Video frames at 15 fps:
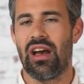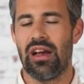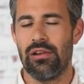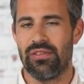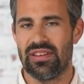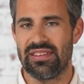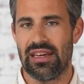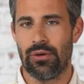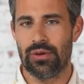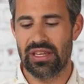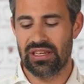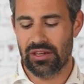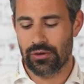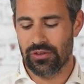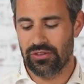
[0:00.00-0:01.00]
Alpha Tauri
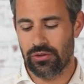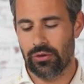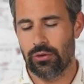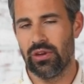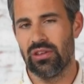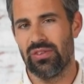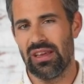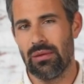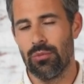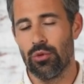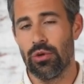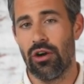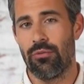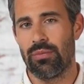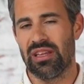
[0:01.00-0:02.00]
in der Konstrukteurs-WM
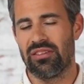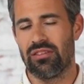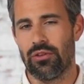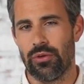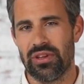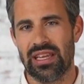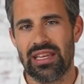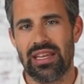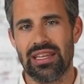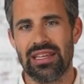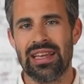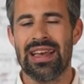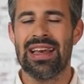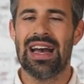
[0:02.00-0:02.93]
nur auf Platz 9 gelandet.